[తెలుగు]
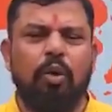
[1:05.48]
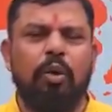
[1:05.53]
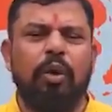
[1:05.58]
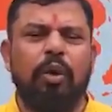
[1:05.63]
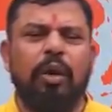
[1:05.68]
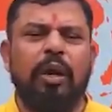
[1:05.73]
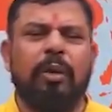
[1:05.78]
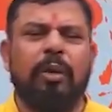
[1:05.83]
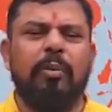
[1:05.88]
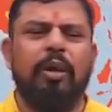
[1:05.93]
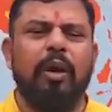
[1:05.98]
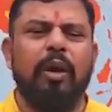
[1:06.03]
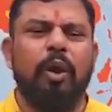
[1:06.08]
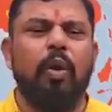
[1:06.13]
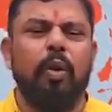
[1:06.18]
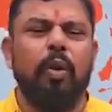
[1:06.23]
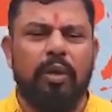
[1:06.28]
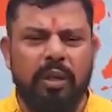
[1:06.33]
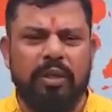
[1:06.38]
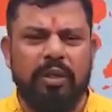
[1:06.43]
కోరిక
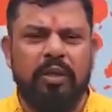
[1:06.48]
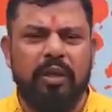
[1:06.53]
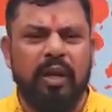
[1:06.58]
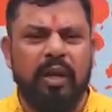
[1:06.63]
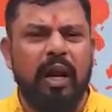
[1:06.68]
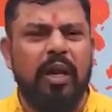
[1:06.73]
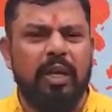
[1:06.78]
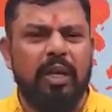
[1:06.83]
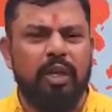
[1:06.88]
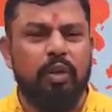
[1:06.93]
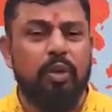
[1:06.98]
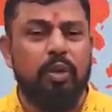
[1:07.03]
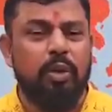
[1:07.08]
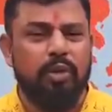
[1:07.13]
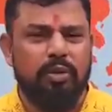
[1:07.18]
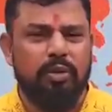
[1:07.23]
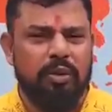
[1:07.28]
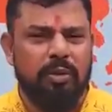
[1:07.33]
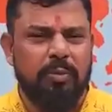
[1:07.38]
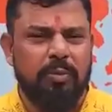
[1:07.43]
మనలో ఉంటుంది కానీ
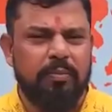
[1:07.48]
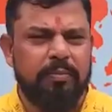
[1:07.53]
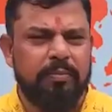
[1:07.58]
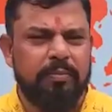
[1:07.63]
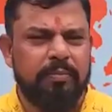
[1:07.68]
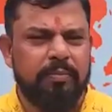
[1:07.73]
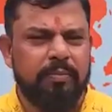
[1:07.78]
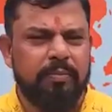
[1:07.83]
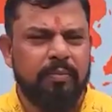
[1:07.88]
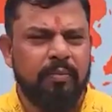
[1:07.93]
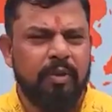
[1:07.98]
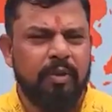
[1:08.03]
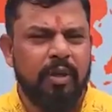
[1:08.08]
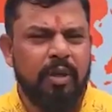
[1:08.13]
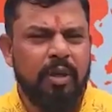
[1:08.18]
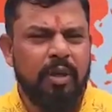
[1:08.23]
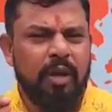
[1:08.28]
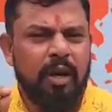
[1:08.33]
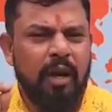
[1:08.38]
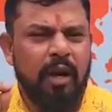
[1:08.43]
దురదృష్టం
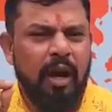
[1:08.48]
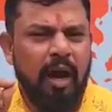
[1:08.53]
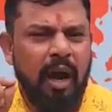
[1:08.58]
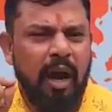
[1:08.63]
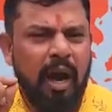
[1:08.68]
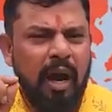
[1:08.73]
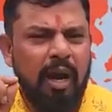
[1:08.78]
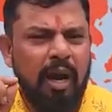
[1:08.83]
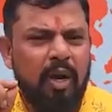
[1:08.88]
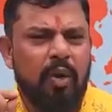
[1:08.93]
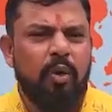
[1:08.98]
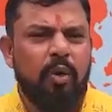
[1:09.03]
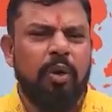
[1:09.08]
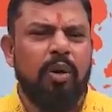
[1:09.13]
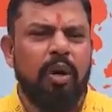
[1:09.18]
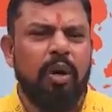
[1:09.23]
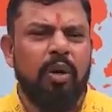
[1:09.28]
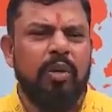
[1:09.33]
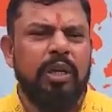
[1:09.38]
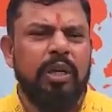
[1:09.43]
ఆ
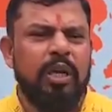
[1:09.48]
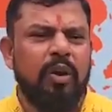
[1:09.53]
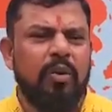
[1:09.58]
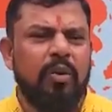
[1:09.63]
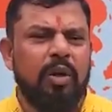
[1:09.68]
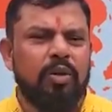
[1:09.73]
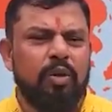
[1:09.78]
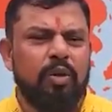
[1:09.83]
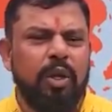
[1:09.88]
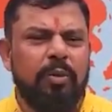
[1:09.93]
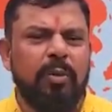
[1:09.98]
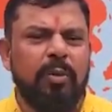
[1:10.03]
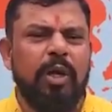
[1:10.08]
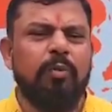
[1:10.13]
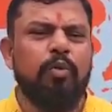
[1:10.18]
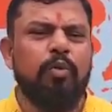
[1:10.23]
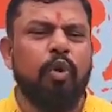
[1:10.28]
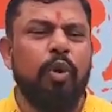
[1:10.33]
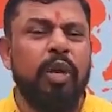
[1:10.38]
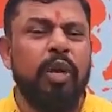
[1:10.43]
గొర్రెలు ఎవరితోని
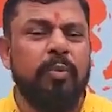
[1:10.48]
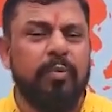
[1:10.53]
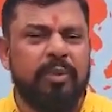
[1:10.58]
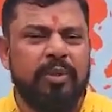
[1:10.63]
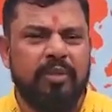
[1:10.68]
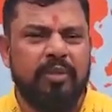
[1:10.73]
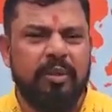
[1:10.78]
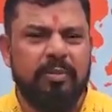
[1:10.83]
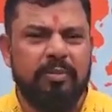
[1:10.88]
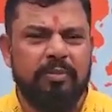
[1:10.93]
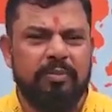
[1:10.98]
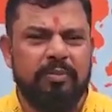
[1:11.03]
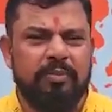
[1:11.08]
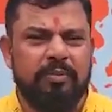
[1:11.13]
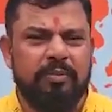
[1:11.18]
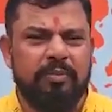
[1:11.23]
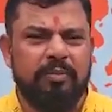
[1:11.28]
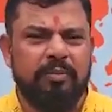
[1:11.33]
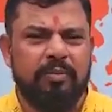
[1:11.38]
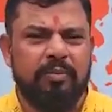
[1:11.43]
మనం కోయిపిస్తాం
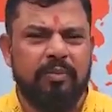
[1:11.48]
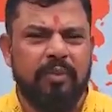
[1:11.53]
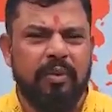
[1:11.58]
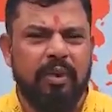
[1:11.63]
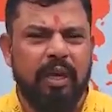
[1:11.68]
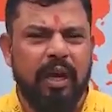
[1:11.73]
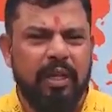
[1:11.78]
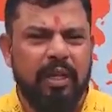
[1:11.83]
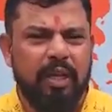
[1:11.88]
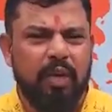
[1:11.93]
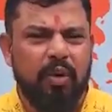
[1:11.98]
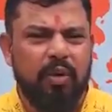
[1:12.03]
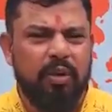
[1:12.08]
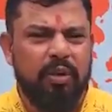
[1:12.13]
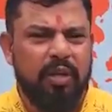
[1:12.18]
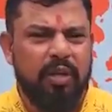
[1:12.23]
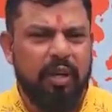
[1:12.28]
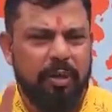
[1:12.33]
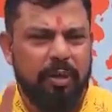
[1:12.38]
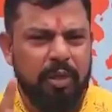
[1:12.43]
అది
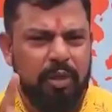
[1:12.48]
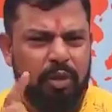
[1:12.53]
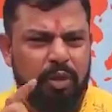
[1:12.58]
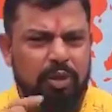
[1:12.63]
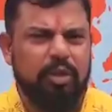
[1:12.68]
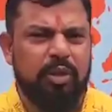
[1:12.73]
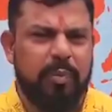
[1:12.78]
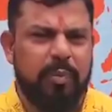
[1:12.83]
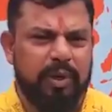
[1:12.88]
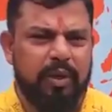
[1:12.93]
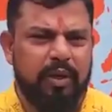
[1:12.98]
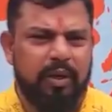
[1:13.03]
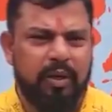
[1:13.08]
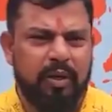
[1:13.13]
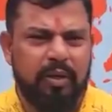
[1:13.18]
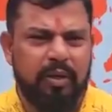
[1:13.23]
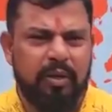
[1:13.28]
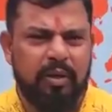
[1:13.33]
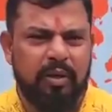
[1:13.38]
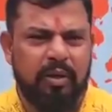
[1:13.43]
కొద్దిగా మీరు దృష్టి పెట్టండి
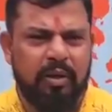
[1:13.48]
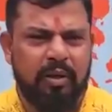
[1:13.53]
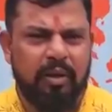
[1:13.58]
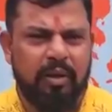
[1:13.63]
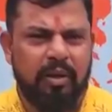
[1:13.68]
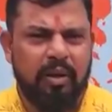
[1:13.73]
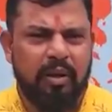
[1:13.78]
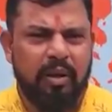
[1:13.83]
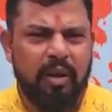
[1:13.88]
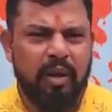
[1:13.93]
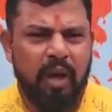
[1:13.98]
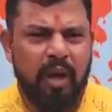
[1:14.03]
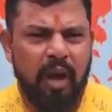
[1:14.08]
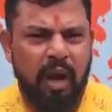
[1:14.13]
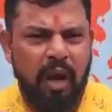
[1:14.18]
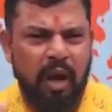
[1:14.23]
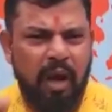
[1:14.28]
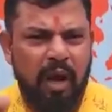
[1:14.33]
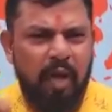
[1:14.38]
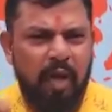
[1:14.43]

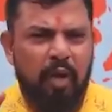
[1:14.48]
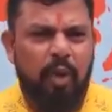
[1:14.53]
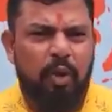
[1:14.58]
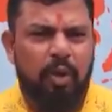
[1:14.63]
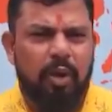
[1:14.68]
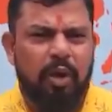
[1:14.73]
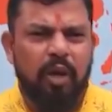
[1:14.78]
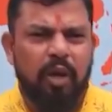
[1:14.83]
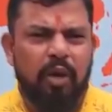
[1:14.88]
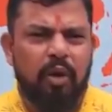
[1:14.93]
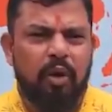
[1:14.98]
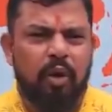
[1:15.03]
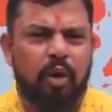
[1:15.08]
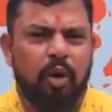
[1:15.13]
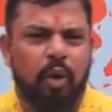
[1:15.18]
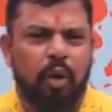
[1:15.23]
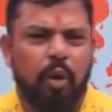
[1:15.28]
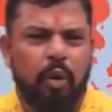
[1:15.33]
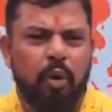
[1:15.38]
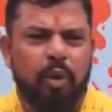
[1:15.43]
ఆ గొర్రెలను
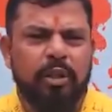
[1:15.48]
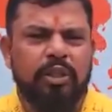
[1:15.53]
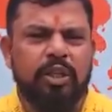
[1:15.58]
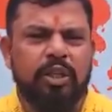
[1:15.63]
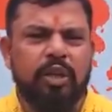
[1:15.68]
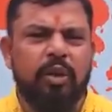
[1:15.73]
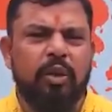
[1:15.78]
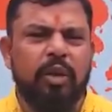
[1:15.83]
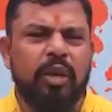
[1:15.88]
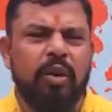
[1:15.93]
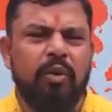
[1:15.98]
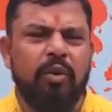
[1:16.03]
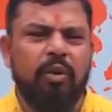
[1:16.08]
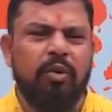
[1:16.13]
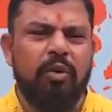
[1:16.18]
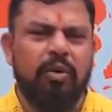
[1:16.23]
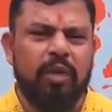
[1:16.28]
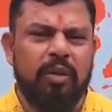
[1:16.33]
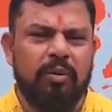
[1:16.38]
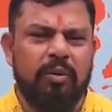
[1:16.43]
కోసేవుడు
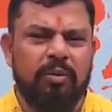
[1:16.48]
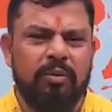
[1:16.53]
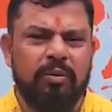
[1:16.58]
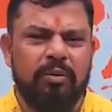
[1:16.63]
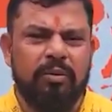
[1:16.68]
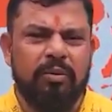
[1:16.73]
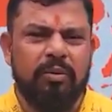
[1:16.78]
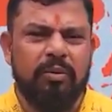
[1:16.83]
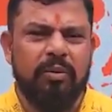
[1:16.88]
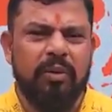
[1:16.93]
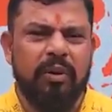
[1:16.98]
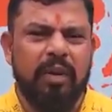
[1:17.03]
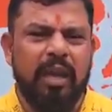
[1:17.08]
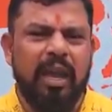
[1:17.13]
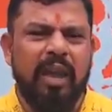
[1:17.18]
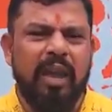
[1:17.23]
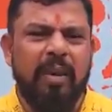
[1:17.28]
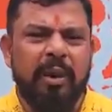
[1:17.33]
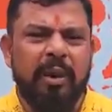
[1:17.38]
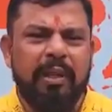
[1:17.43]
ఎవరుంటారు
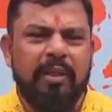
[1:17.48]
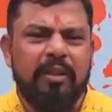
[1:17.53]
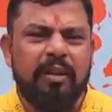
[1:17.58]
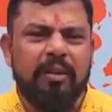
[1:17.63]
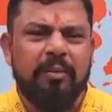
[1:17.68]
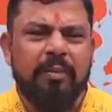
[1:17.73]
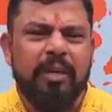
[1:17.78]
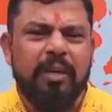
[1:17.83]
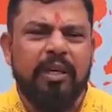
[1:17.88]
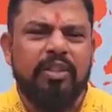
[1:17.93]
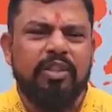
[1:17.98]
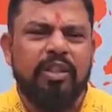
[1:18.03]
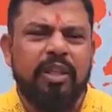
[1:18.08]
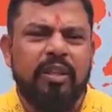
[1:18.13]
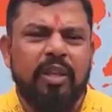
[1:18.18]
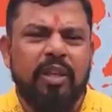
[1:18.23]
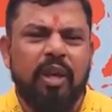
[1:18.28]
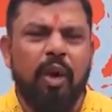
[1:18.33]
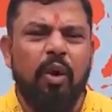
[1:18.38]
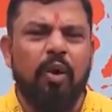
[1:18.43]
ఏ మతానికి
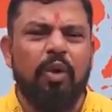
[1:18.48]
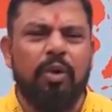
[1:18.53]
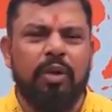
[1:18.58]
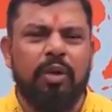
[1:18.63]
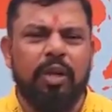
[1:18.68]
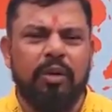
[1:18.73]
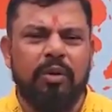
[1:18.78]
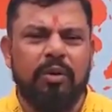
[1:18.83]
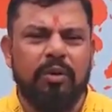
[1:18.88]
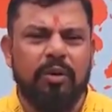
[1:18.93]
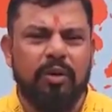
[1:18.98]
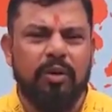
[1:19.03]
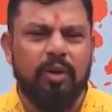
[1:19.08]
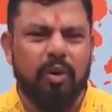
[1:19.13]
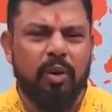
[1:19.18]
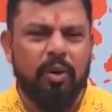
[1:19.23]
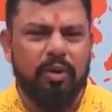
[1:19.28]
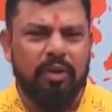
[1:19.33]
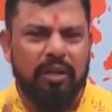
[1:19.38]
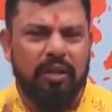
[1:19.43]
చెందినవాడు ఉంటాడు
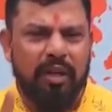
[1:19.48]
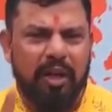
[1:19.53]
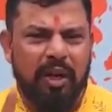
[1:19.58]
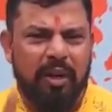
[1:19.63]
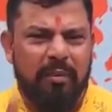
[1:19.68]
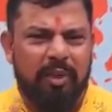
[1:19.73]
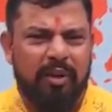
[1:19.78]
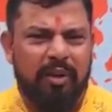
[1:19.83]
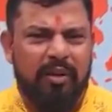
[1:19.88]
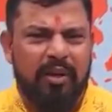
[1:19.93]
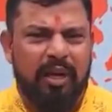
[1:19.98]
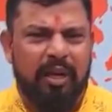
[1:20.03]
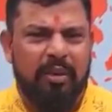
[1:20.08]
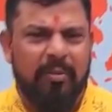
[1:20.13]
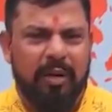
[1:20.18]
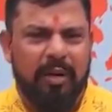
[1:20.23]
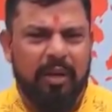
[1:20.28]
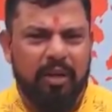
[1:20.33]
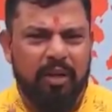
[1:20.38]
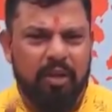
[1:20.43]
కొద్దిగా మీరు
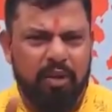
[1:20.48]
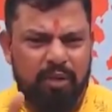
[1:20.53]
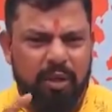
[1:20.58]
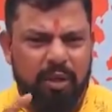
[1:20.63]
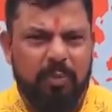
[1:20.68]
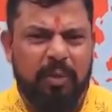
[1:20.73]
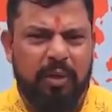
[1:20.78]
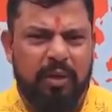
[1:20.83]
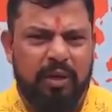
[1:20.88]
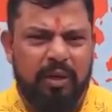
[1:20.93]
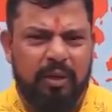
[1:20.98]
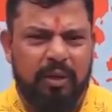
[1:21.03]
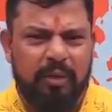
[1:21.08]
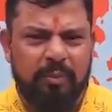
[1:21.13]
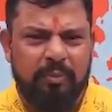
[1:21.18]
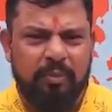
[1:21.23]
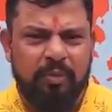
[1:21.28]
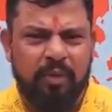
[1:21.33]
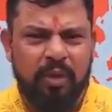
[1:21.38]
దానిపైన దృష్టి పెట్టండి